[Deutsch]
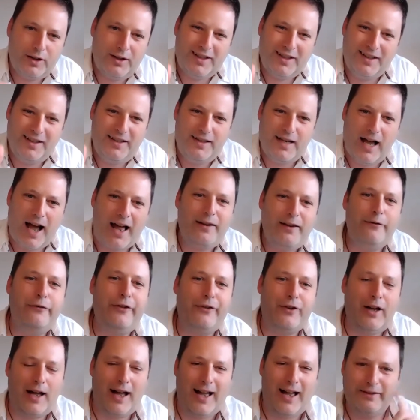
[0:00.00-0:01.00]
in die
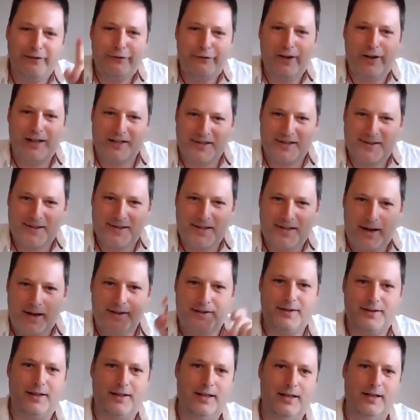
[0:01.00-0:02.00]
Anf
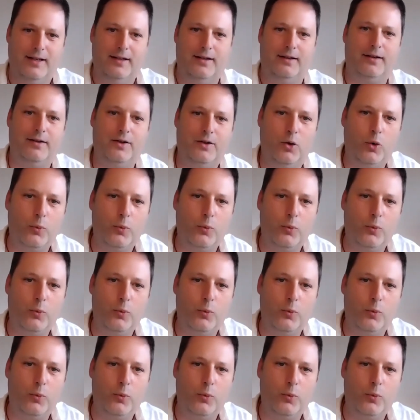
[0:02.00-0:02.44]
Anfangszeit geht,